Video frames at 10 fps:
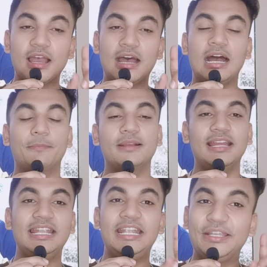आपका
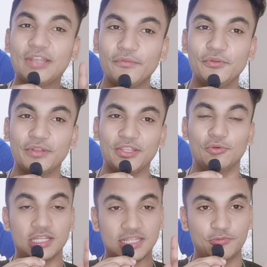इंटरव्यू नहीं
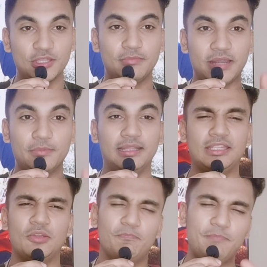होगा सबसे बड़ी बात
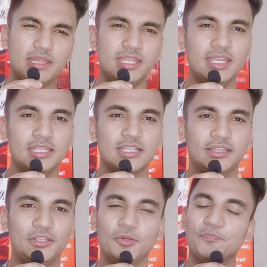ये बेसिक इंग्लिश
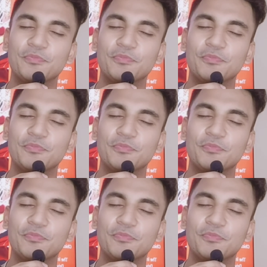आती हो